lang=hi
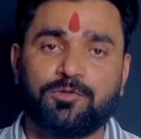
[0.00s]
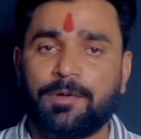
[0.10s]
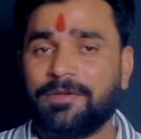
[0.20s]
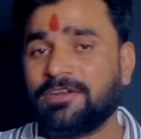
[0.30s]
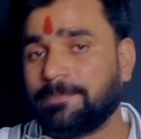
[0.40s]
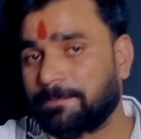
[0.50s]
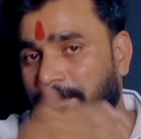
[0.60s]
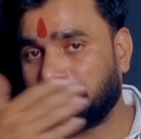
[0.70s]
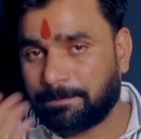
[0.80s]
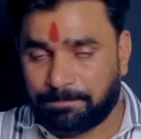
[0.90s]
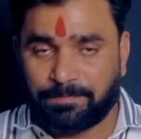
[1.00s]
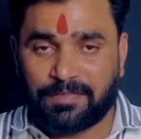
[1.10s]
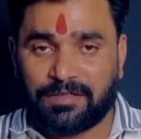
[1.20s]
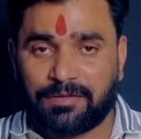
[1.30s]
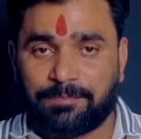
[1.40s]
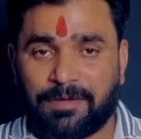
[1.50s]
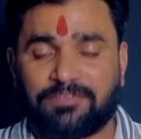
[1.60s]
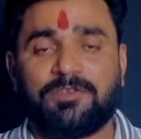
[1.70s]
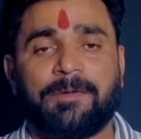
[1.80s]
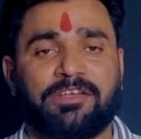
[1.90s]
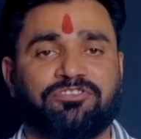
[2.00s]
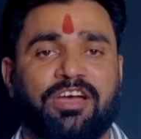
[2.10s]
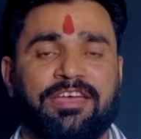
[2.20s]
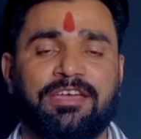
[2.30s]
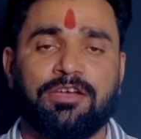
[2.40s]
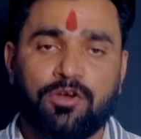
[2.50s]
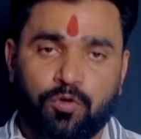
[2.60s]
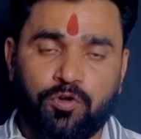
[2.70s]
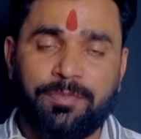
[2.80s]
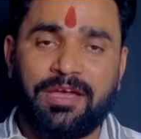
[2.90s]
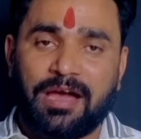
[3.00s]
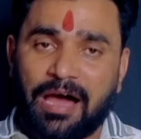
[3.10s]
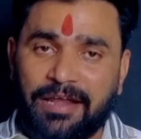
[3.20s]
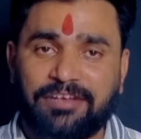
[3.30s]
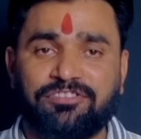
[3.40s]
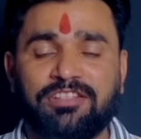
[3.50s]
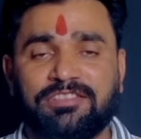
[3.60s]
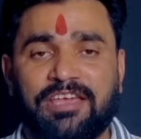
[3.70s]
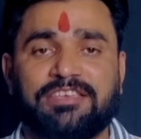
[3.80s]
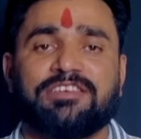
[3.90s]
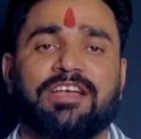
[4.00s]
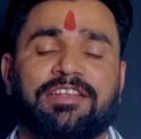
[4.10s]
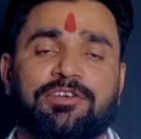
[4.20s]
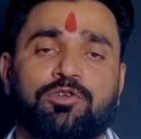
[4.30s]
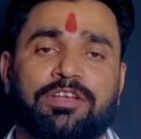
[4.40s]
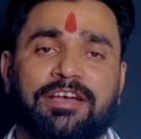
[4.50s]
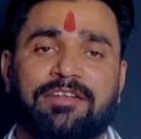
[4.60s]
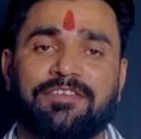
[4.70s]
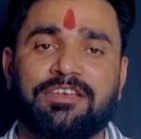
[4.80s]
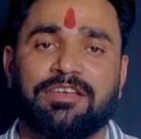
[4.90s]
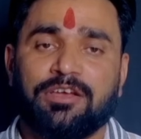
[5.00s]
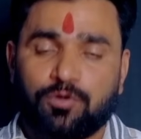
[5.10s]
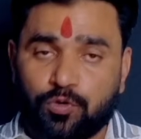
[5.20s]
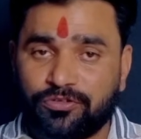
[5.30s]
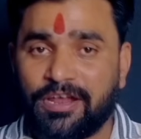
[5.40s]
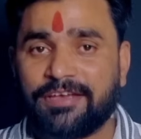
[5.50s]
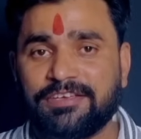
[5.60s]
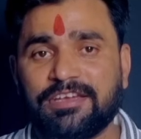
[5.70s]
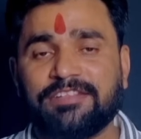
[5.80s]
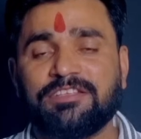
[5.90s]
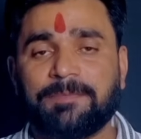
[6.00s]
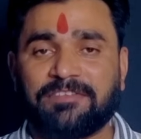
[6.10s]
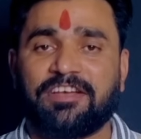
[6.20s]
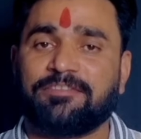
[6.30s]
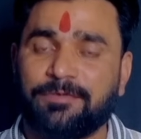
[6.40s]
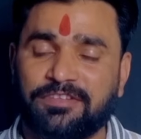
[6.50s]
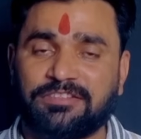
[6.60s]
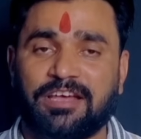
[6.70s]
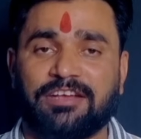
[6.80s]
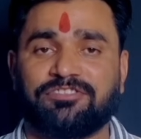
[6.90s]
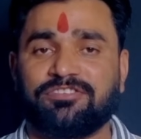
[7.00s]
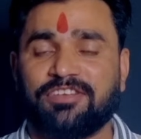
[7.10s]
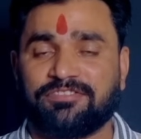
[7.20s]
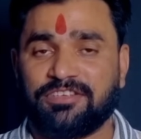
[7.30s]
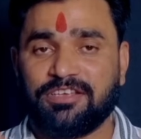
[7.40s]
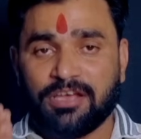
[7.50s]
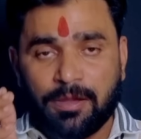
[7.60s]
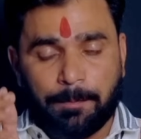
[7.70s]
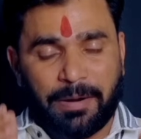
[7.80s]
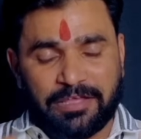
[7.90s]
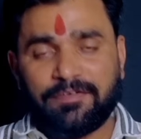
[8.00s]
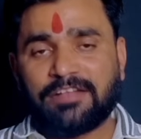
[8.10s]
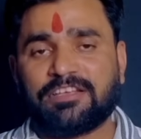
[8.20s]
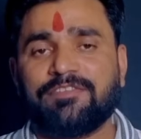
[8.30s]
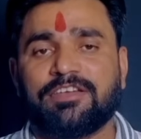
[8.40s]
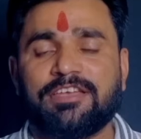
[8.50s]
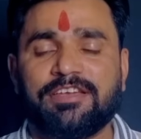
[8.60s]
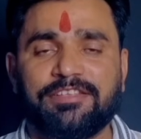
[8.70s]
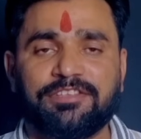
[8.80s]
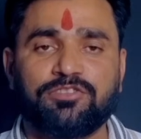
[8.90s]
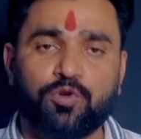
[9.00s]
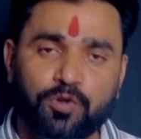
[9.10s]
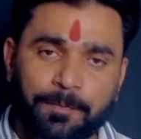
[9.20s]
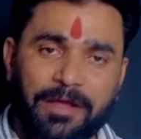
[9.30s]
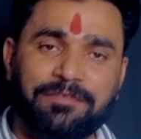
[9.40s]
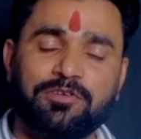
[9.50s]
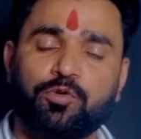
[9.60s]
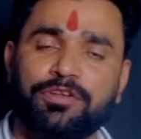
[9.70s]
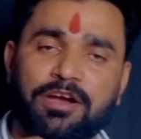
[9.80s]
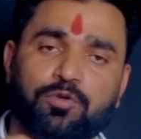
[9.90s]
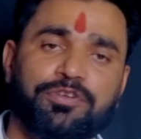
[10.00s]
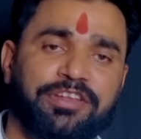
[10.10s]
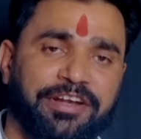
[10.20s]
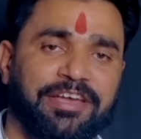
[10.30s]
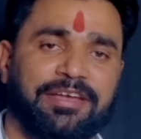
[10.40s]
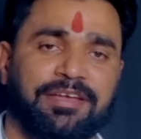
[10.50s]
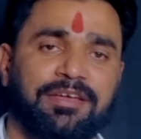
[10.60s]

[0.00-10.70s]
जो विभिन्न भर्ती परीक्षाएं हैं उनमें आरक्षण तय किए जाने को लेकर भी घोषणाएं की गई थी पचास फीसद आरक्षण जैसी बड़ी बातें भी कही गई थी तो उन पर भी कोई ना कोई निर्णय